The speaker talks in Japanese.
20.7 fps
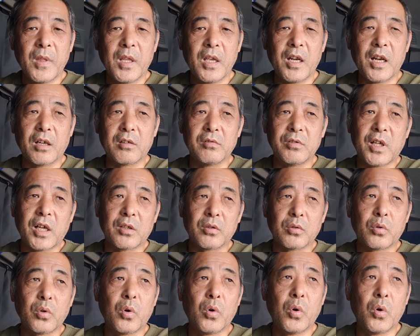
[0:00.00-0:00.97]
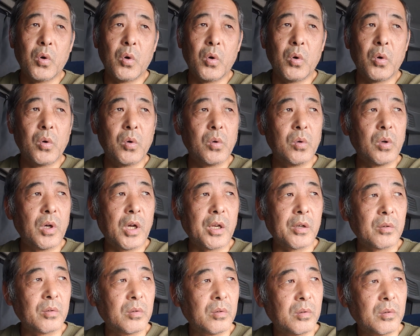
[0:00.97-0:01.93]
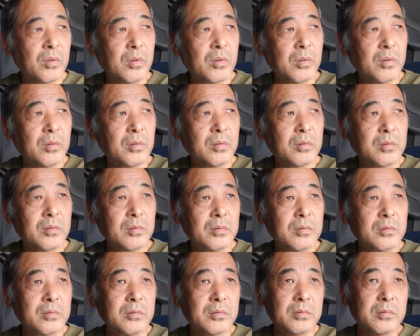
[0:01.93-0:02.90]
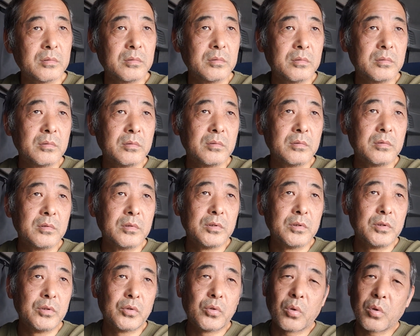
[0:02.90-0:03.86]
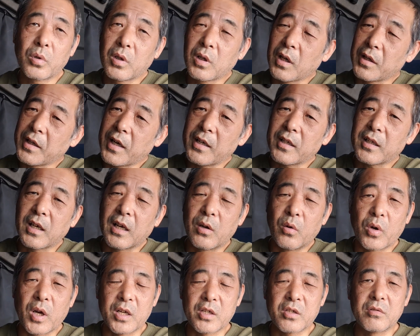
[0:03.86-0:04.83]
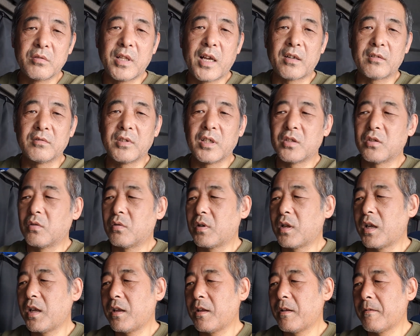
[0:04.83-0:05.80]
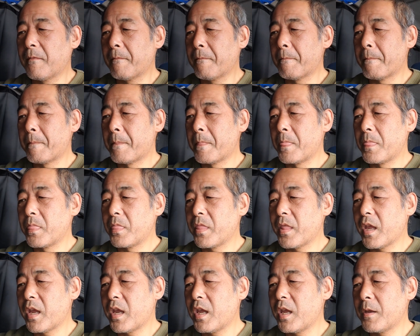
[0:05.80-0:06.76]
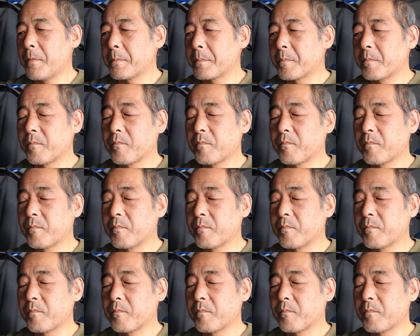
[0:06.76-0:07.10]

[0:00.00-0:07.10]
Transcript: 偉くなると、あの、どっか何かがおかしくなるんでしょうね。で、